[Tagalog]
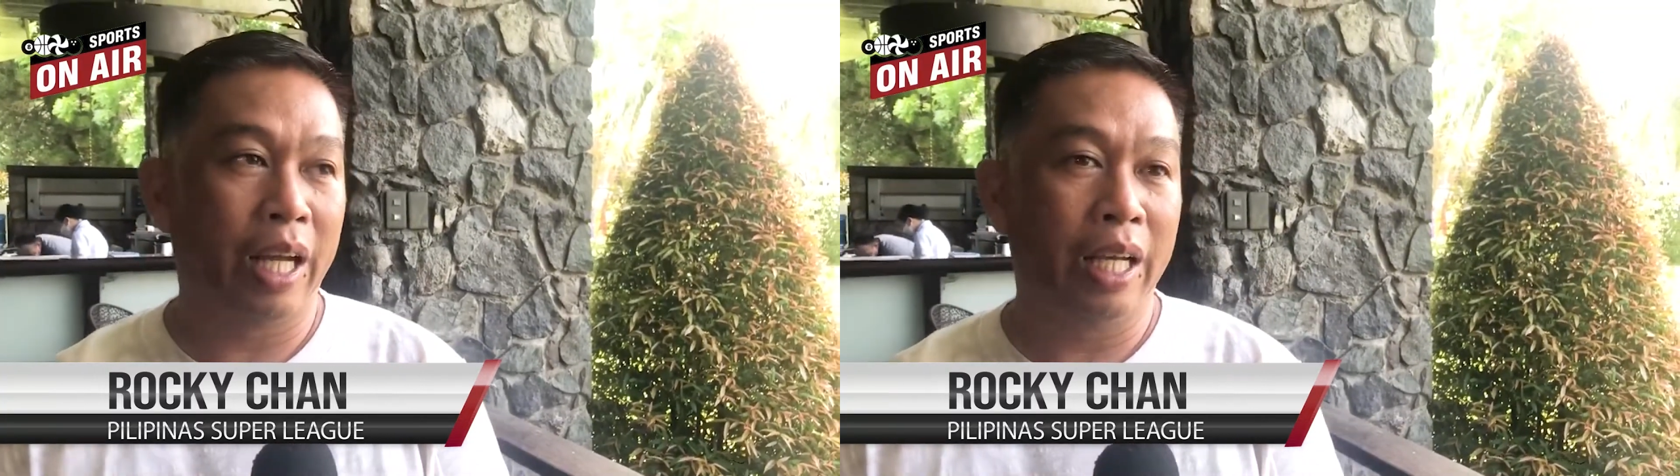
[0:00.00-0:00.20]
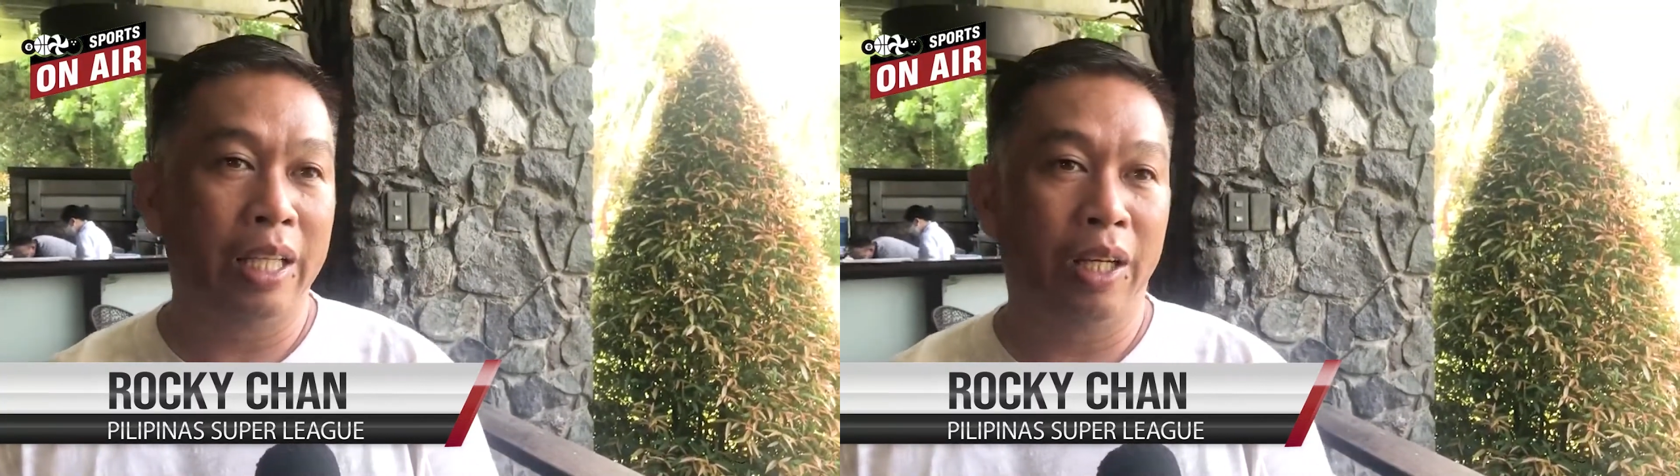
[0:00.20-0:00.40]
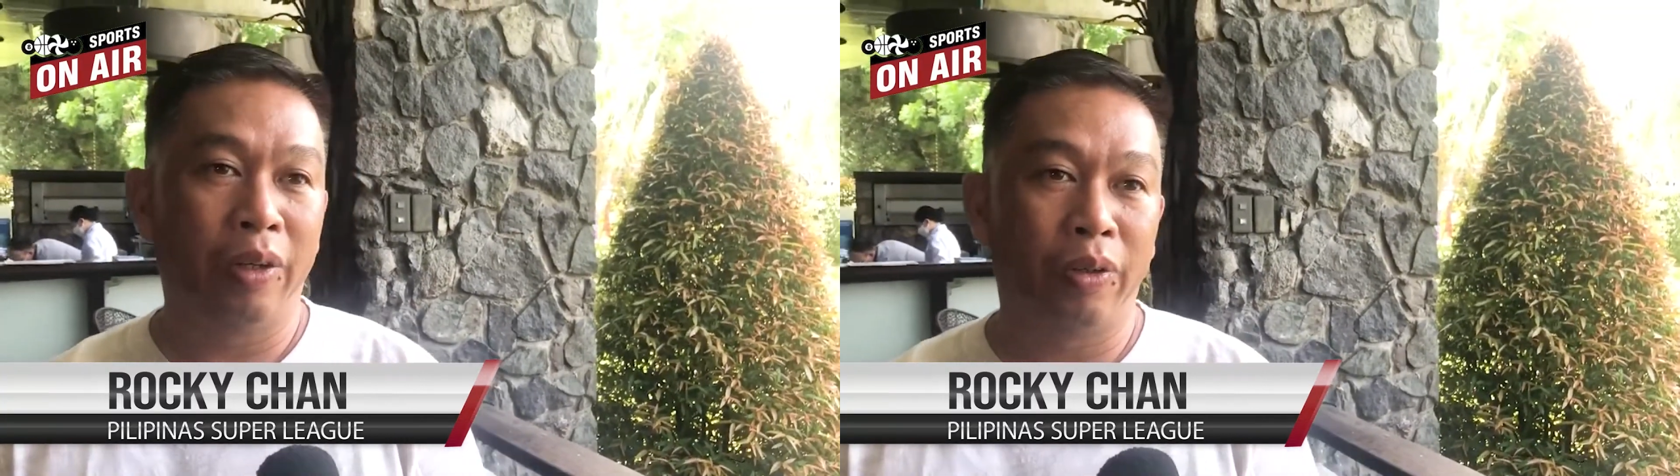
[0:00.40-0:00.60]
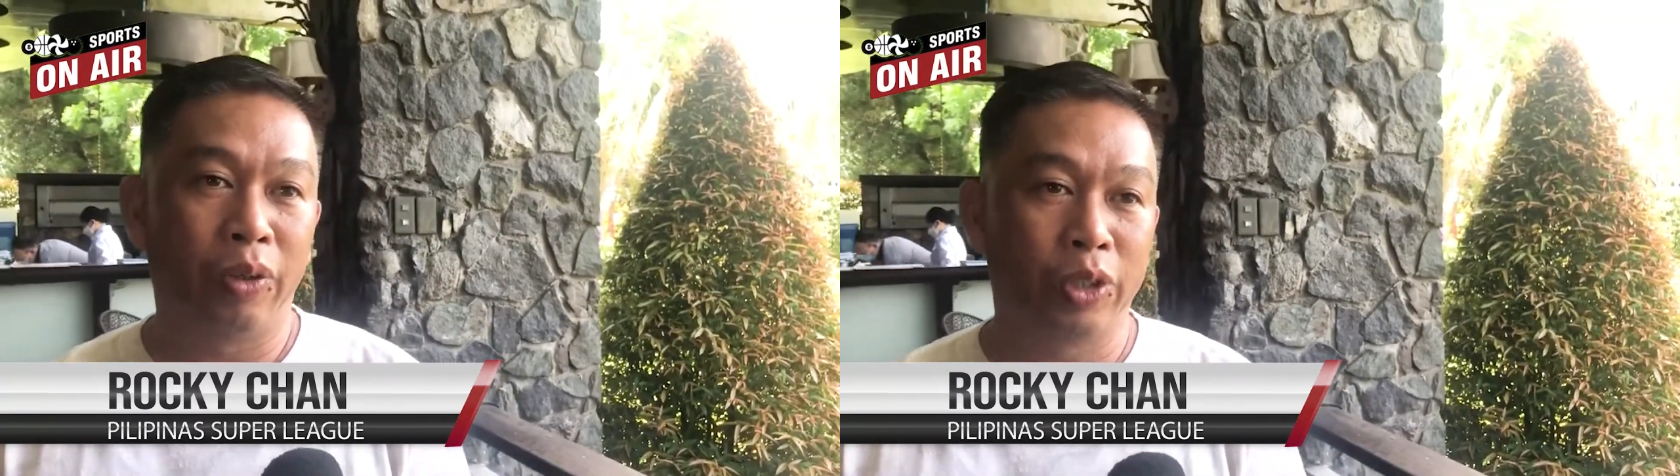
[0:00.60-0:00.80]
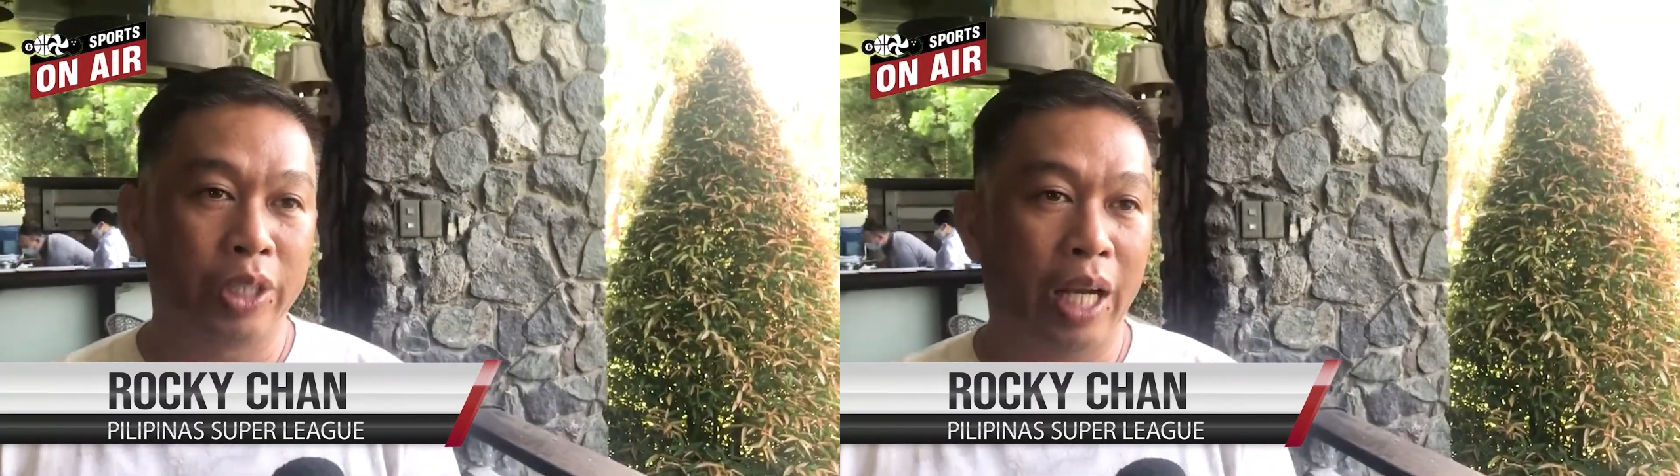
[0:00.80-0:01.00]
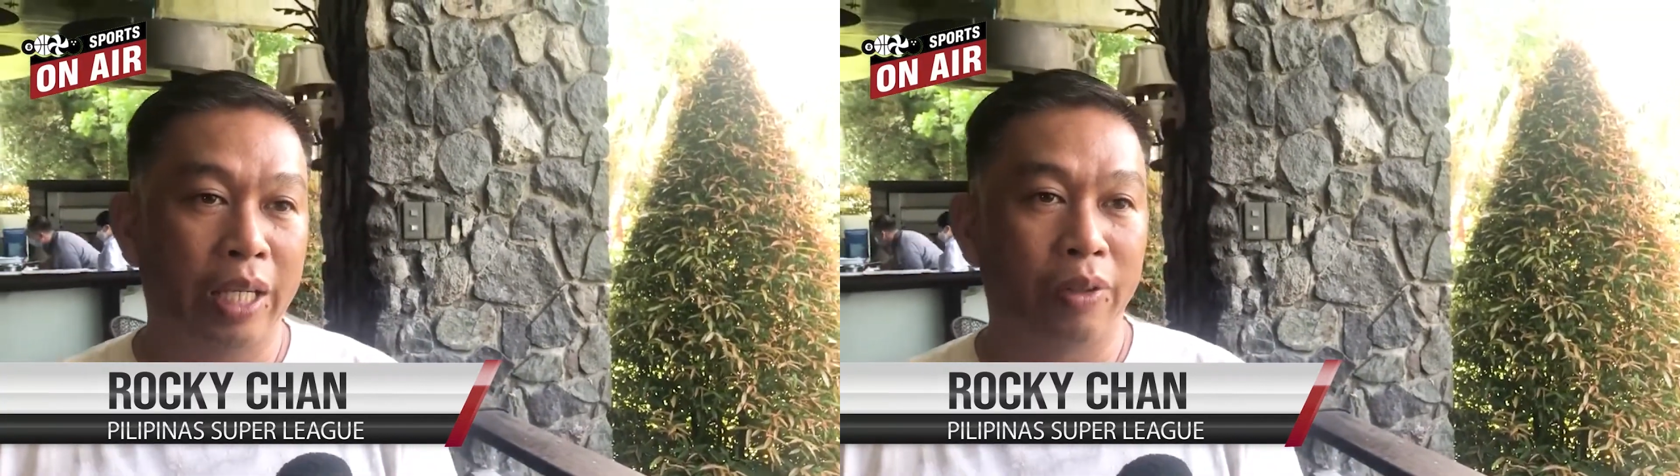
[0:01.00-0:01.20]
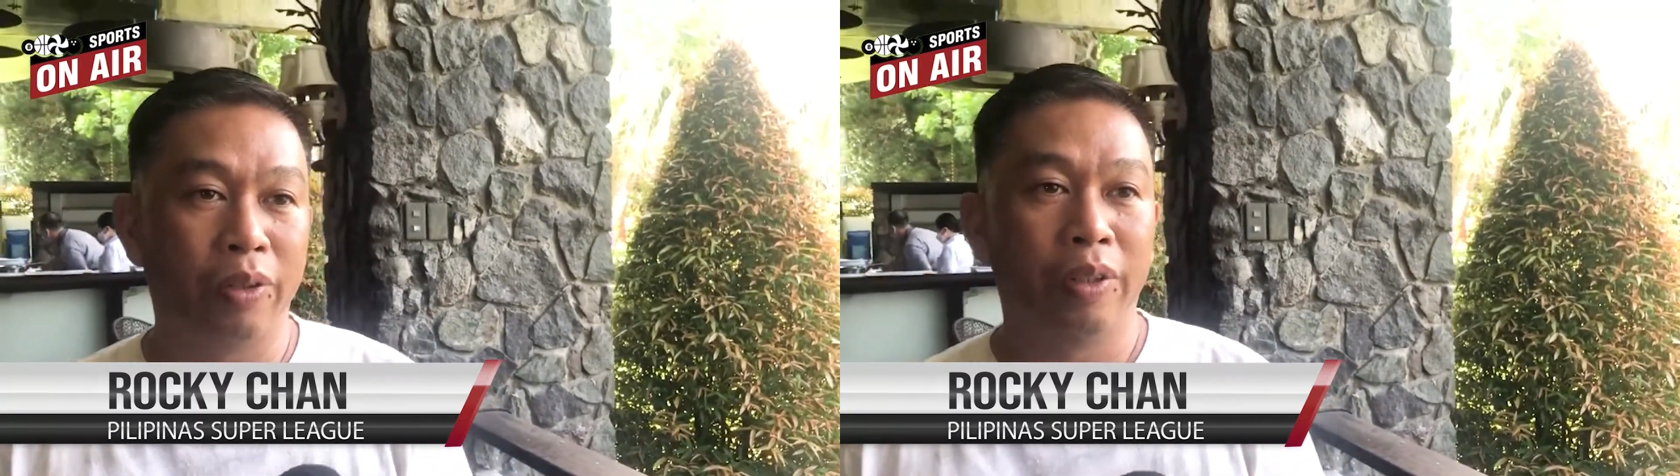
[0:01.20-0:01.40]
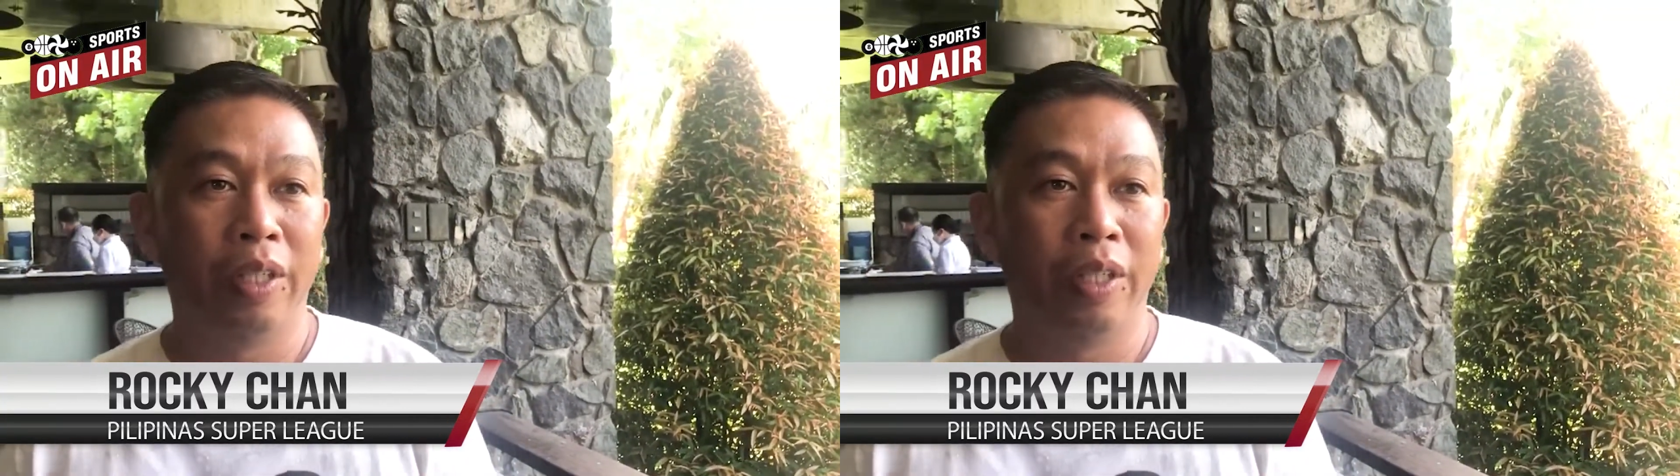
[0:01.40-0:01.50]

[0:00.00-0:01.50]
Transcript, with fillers: Alao, Coach Caro,